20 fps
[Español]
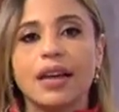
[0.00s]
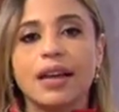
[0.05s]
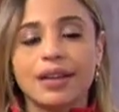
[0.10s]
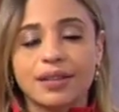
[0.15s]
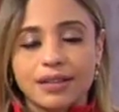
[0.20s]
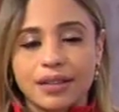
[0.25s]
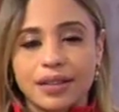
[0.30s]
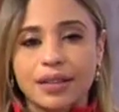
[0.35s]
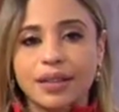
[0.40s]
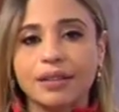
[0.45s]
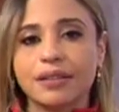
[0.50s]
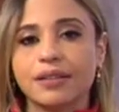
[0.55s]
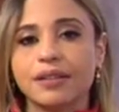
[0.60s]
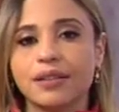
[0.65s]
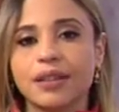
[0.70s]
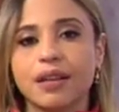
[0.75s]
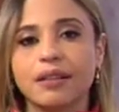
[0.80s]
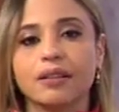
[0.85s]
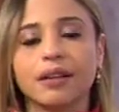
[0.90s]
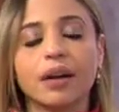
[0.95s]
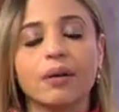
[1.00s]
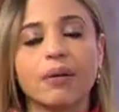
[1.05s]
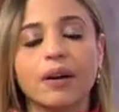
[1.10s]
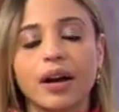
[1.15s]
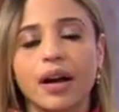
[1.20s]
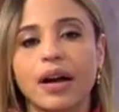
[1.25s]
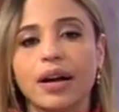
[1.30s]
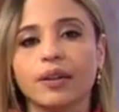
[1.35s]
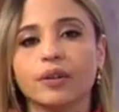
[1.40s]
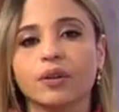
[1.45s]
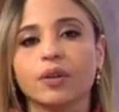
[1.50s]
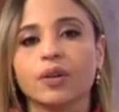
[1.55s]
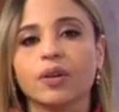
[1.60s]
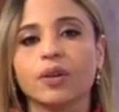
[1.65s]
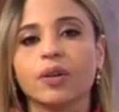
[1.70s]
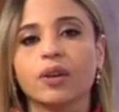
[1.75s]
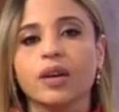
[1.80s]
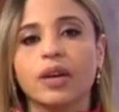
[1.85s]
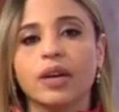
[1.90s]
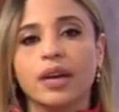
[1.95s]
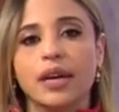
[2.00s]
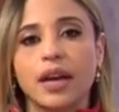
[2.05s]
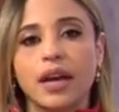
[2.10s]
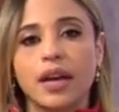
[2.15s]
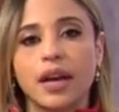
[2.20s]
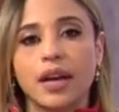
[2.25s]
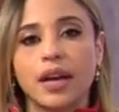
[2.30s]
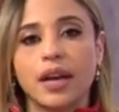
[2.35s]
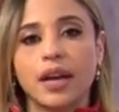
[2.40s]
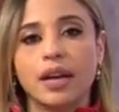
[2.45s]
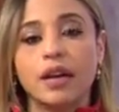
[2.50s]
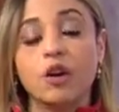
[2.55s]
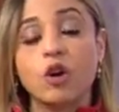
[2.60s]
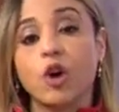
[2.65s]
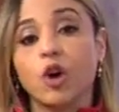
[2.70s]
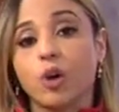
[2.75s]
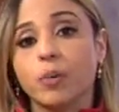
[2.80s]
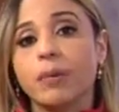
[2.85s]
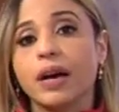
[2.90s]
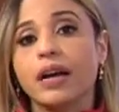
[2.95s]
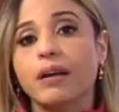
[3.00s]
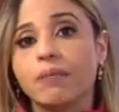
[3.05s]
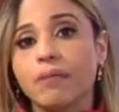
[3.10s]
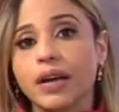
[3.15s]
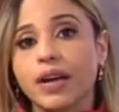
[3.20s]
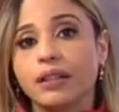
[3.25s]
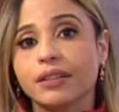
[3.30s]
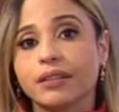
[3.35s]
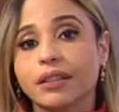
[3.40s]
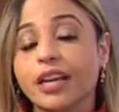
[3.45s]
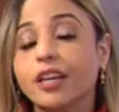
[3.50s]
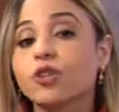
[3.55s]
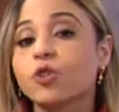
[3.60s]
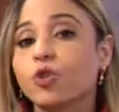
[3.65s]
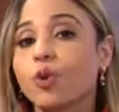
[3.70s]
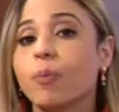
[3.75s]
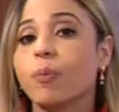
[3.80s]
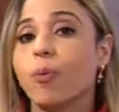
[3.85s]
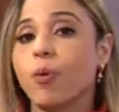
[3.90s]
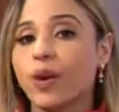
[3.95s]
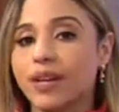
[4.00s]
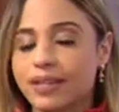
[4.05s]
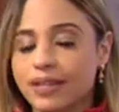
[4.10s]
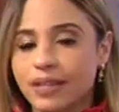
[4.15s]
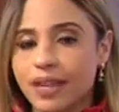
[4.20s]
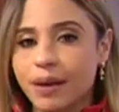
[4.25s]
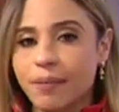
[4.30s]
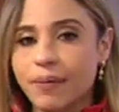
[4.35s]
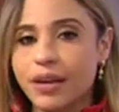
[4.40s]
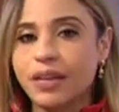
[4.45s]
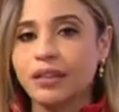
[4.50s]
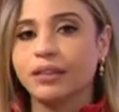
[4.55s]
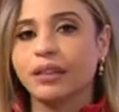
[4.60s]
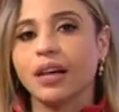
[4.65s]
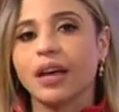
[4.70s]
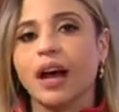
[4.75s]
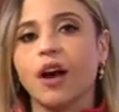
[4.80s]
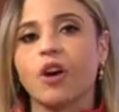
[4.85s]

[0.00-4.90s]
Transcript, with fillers: las citas están trabajando eh, normalmente, supuestamente,